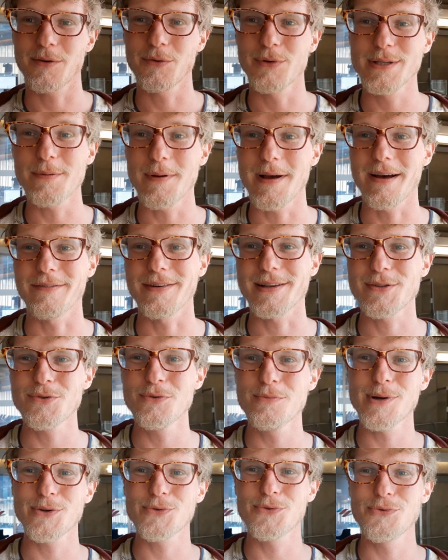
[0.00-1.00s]
Und zwar, was
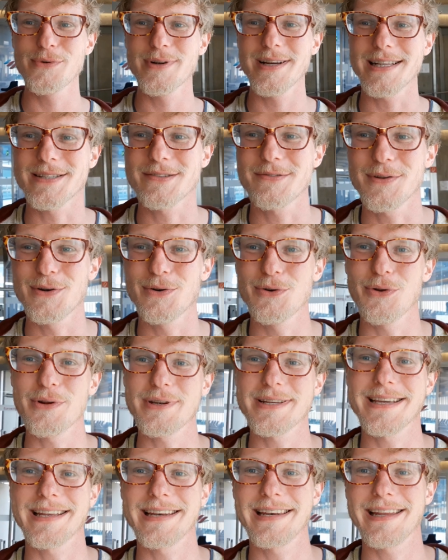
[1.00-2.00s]
du mal tun kannst, wenn du
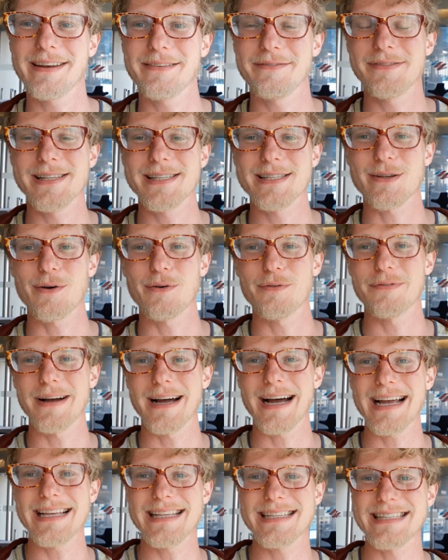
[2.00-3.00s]
Leute kennenlernen willst auf
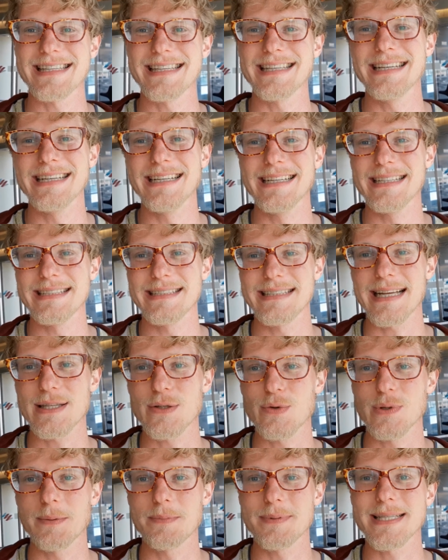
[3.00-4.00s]
Reisen,
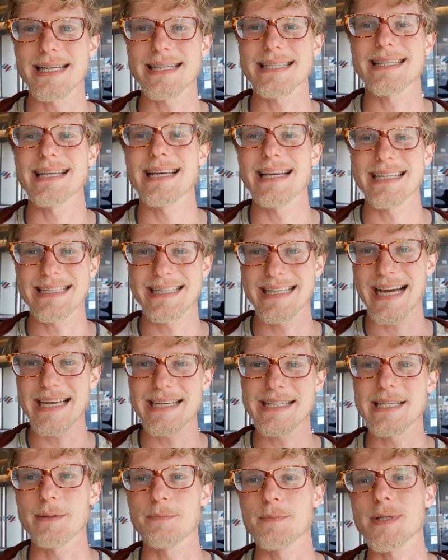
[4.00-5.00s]
dazu gibt es jetzt
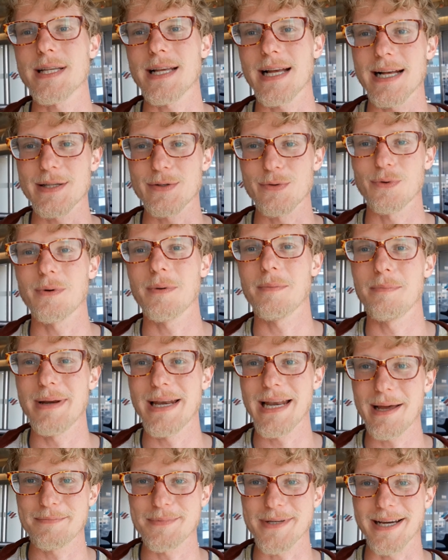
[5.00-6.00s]
drei Tipps, also
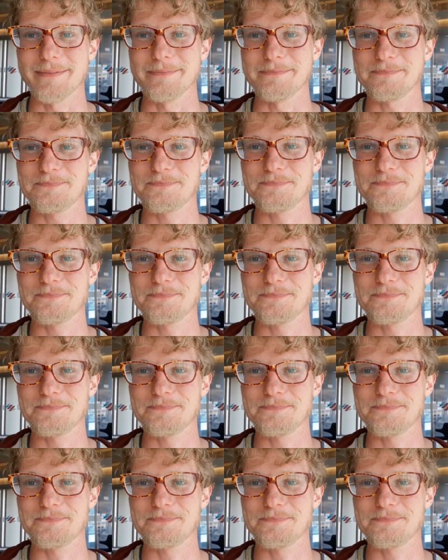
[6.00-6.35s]
bleib dran.